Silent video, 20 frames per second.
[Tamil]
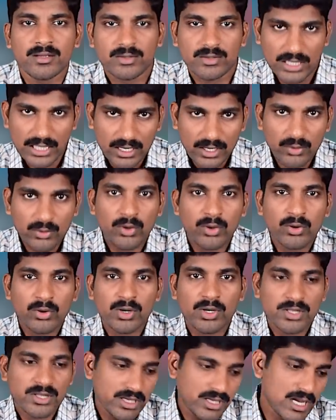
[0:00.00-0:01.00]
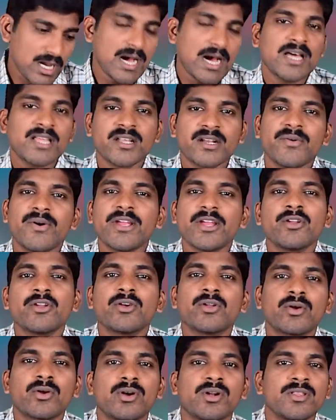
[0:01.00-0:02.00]
இல்லாட்டி ஒரு குழந்தைக்கு ஆதரவாக
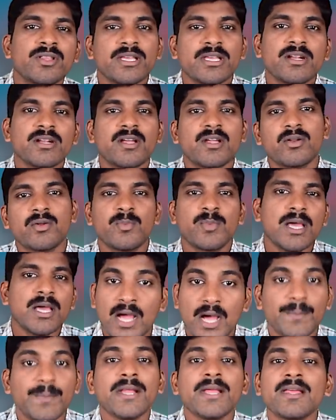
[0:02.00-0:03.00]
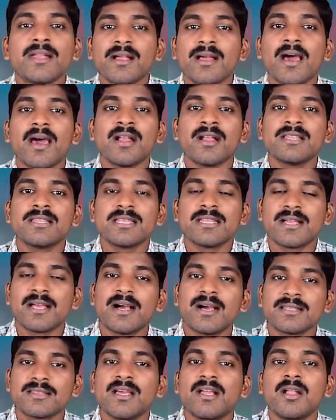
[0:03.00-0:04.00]
இன்னொரு குழந்தை இருக்கணும்ல அப்படிங்கிற
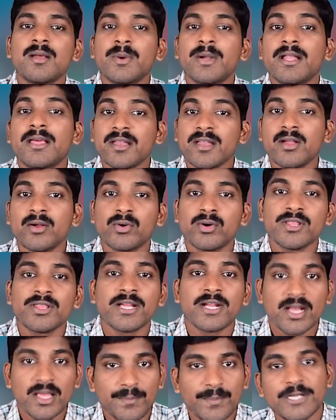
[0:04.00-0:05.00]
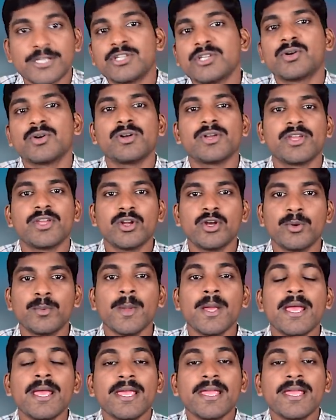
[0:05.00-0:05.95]
காரணத்திற்காகத்தான் நம்ம நிறைய குழந்தைகளை பெற்றுக்கொள்கிறோம்